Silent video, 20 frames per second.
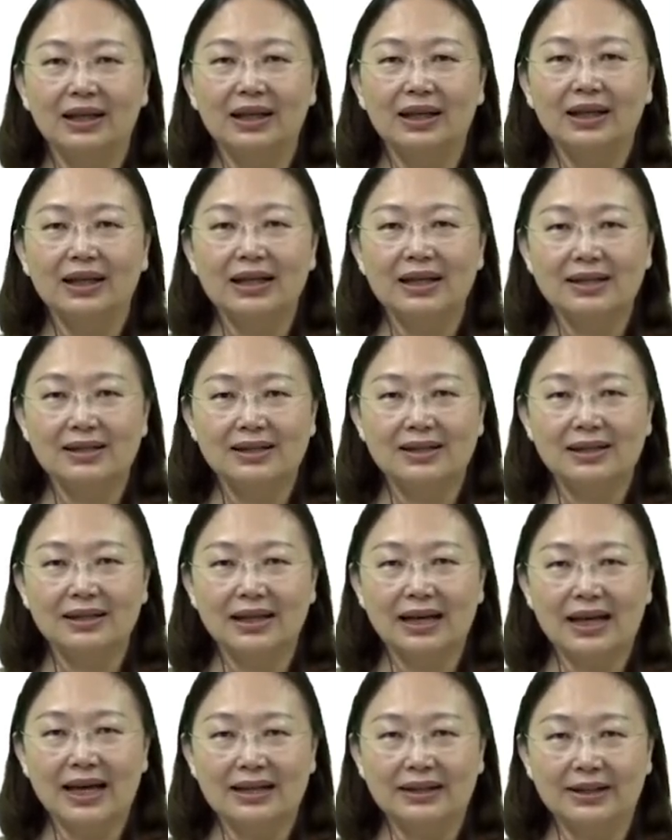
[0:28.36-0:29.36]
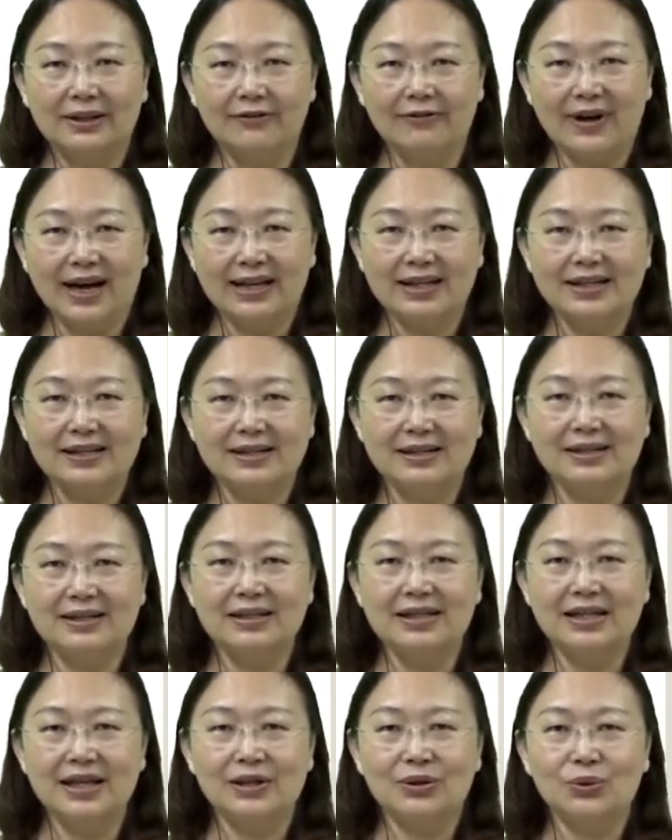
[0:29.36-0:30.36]
各式各样的法益之
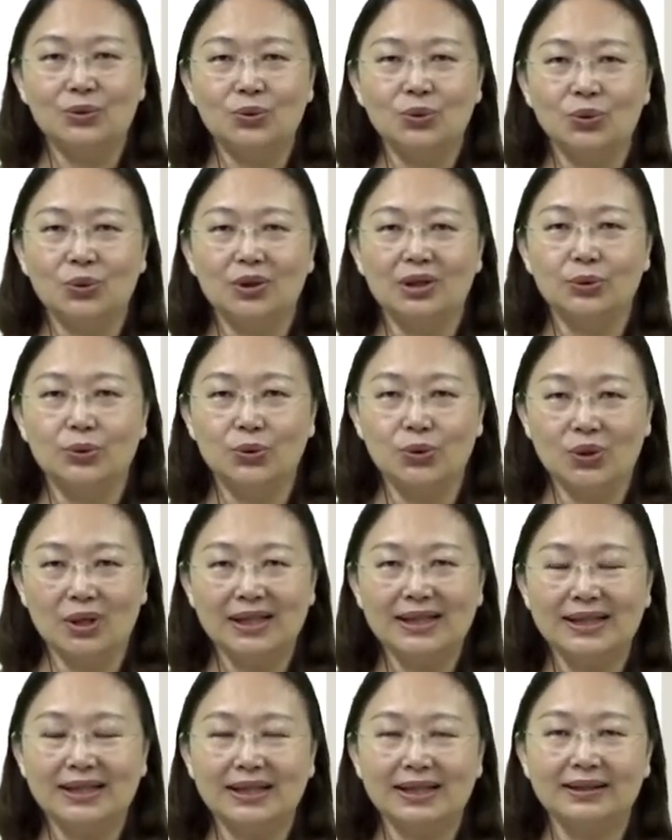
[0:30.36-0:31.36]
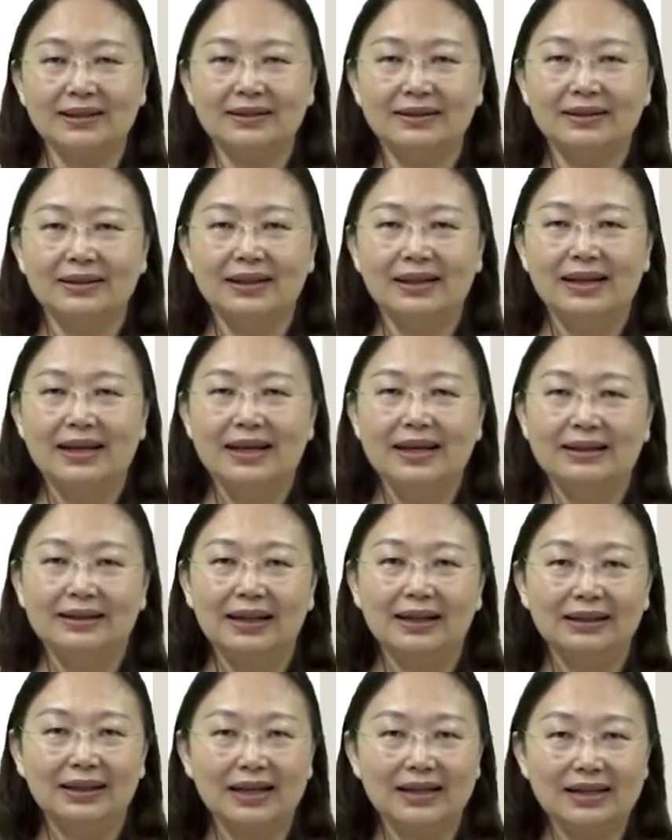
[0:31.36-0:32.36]
间做抉择。
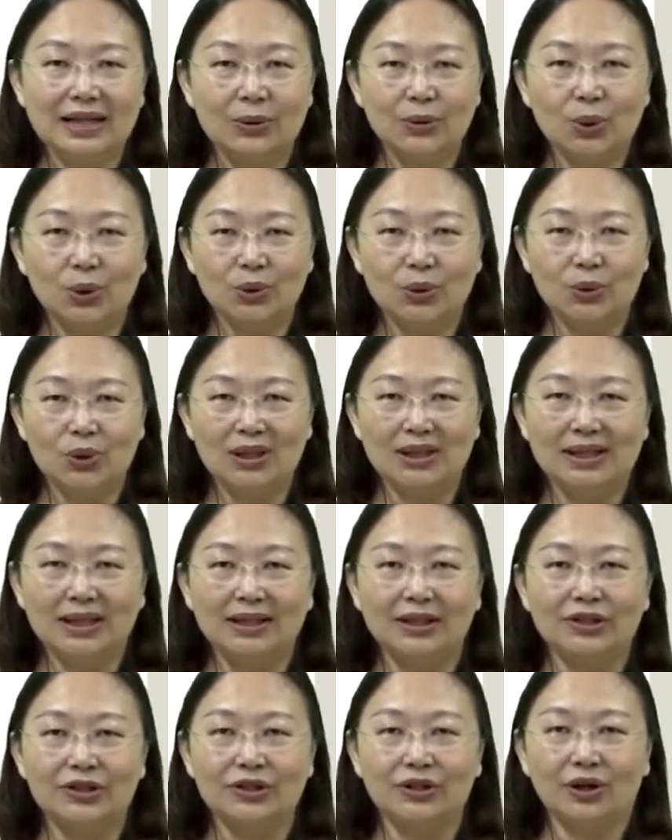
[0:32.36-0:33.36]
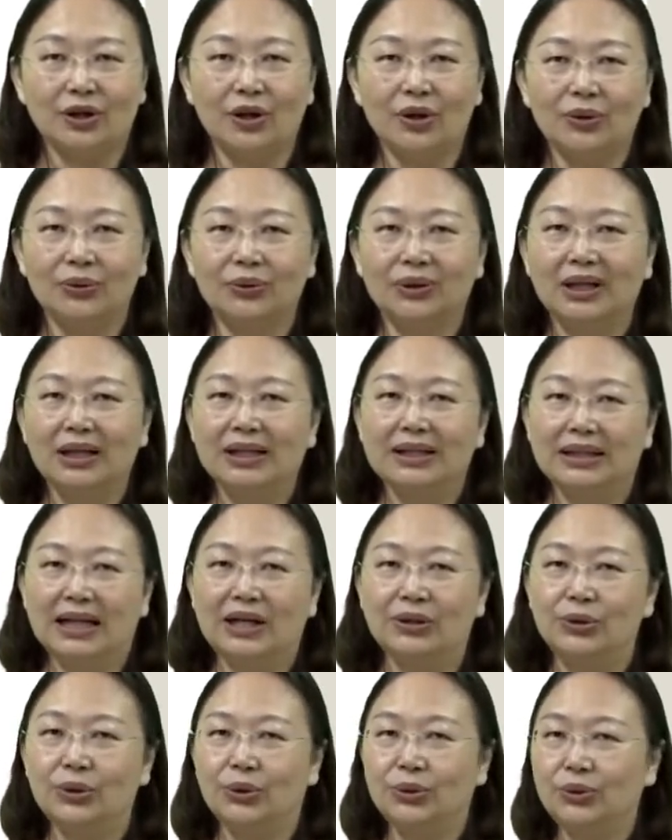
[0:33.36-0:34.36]
当他在做抉择的时候，他
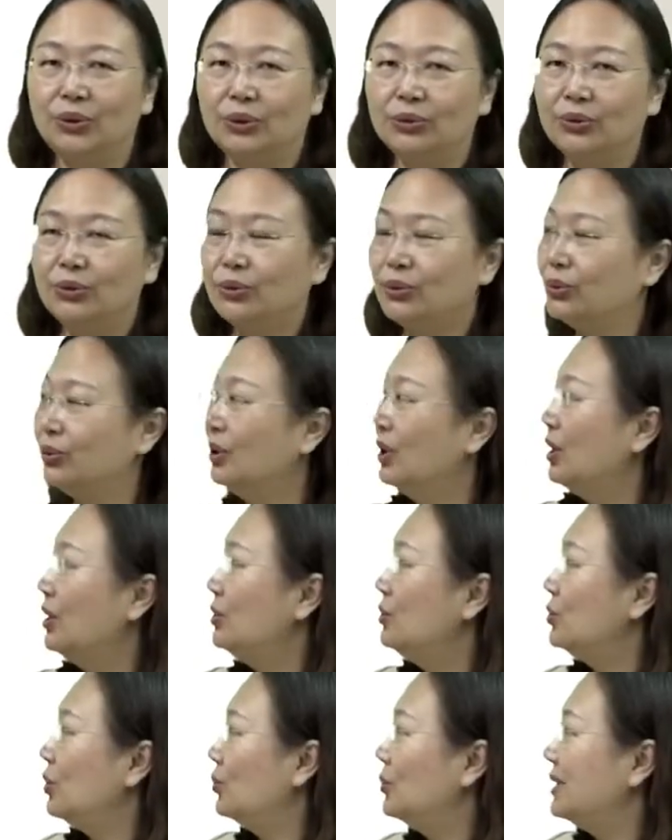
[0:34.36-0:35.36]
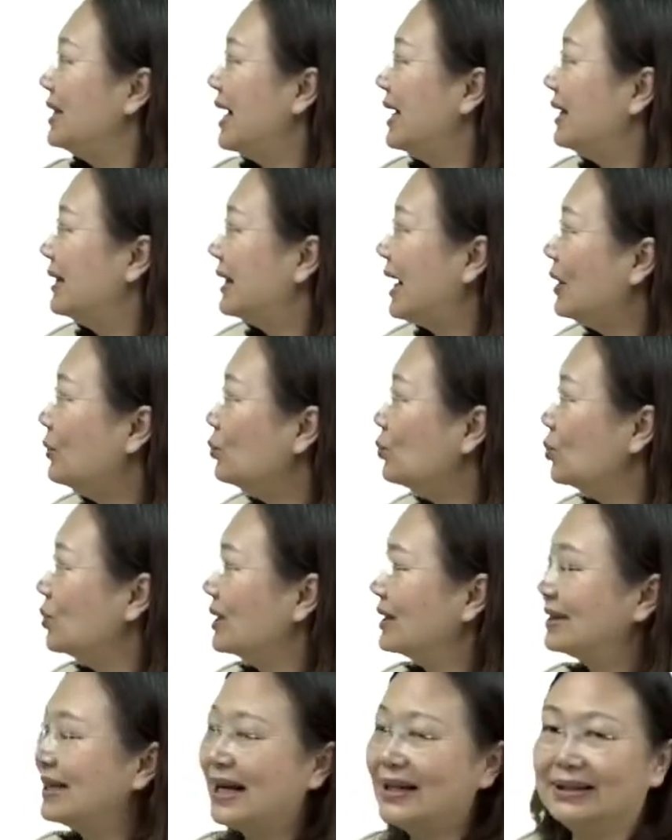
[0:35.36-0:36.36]
就犹如走在钢索
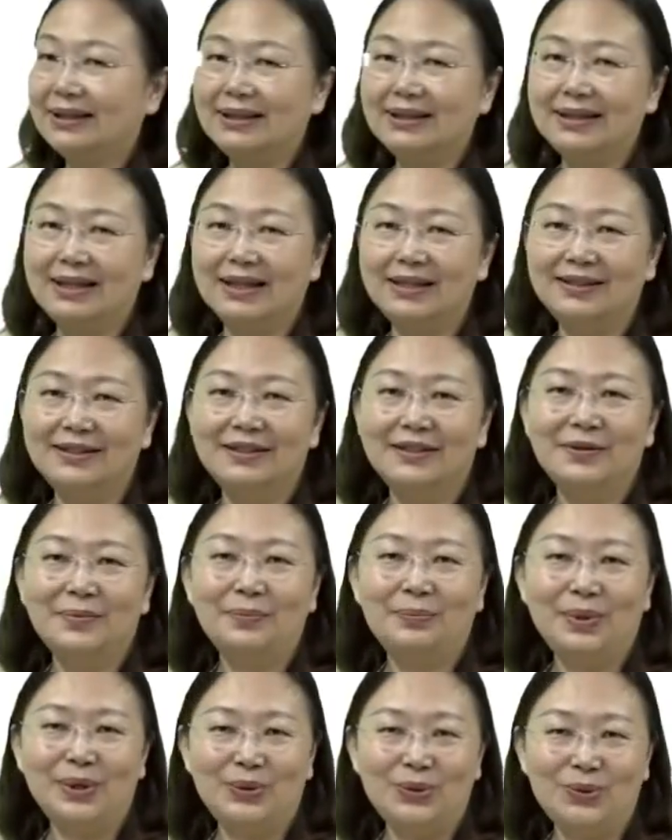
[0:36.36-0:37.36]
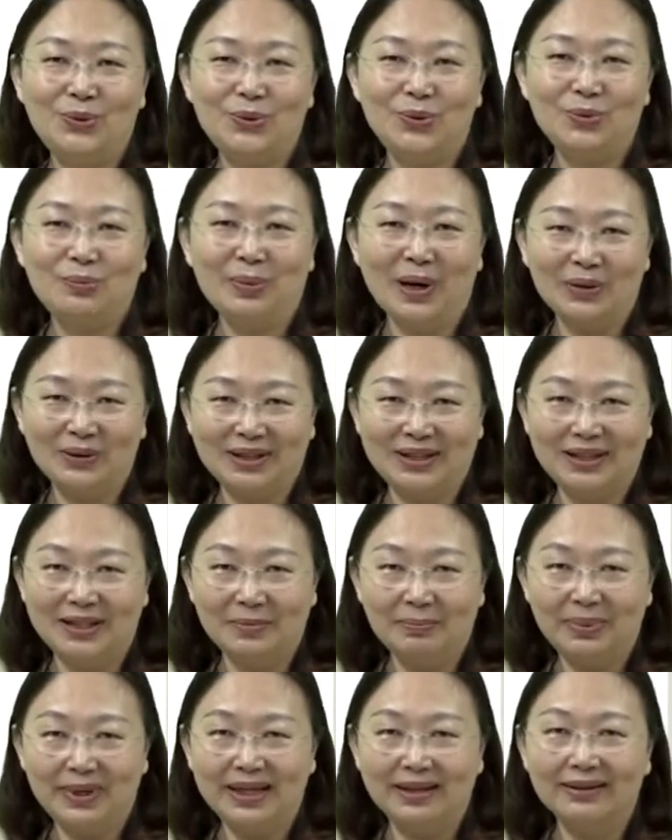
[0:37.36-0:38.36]
上的人，必须保持
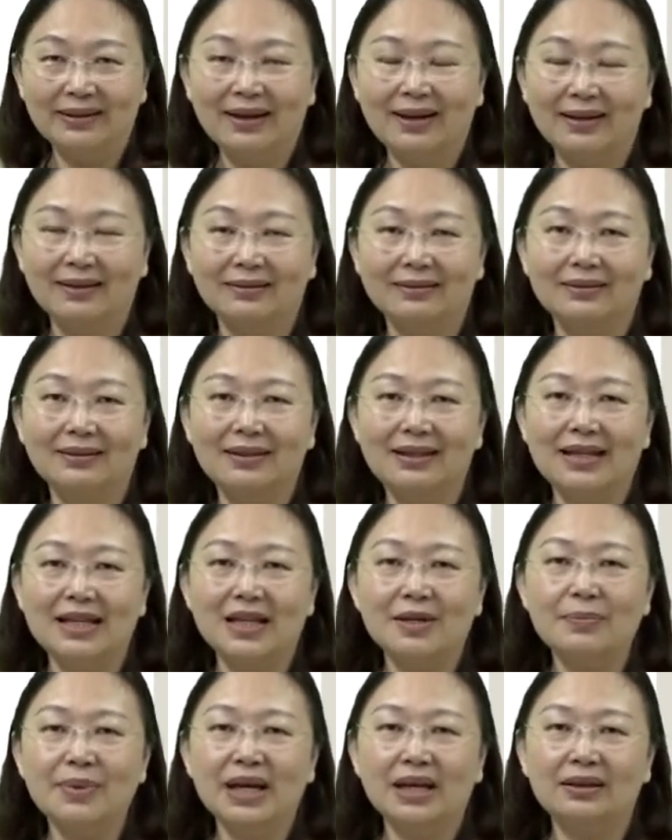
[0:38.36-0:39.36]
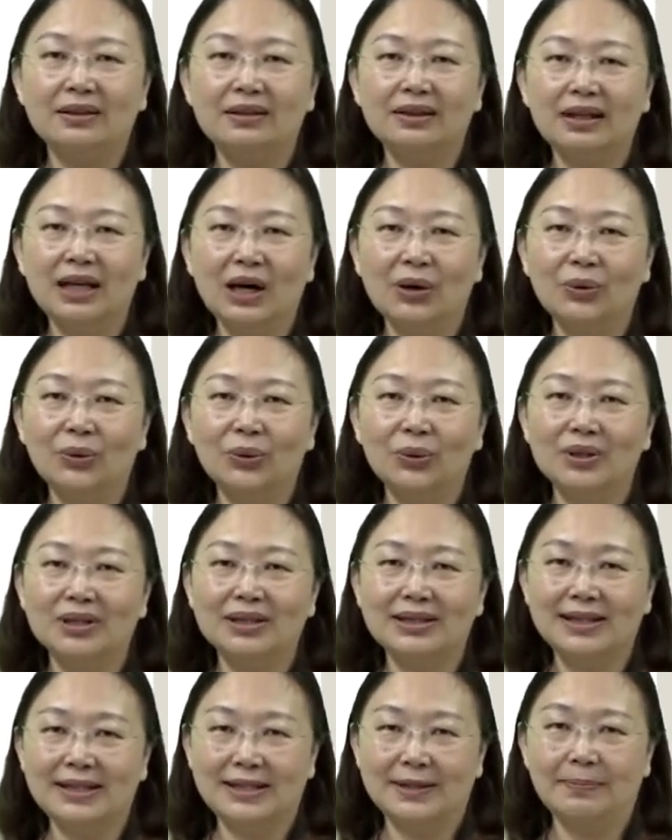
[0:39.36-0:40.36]
平衡，以免掉落
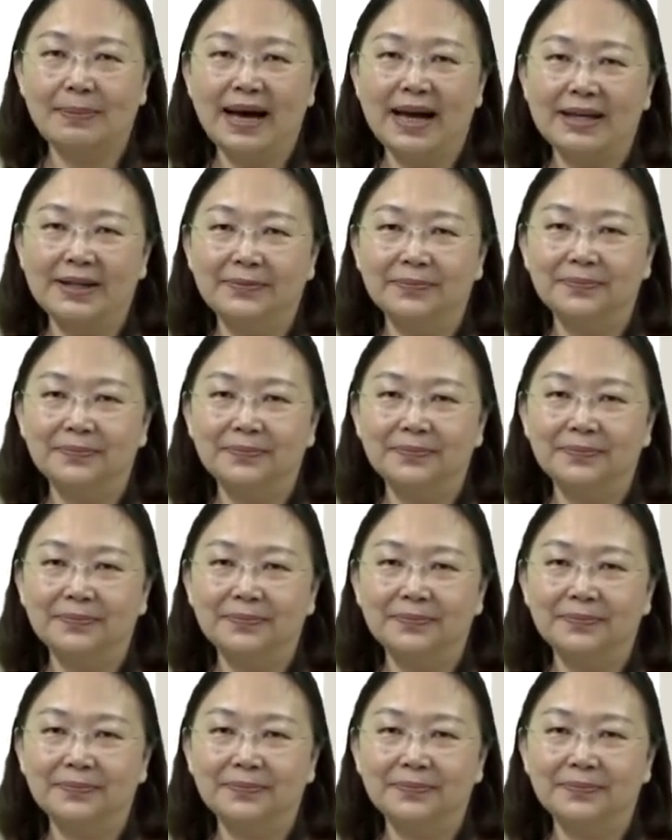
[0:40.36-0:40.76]
失败。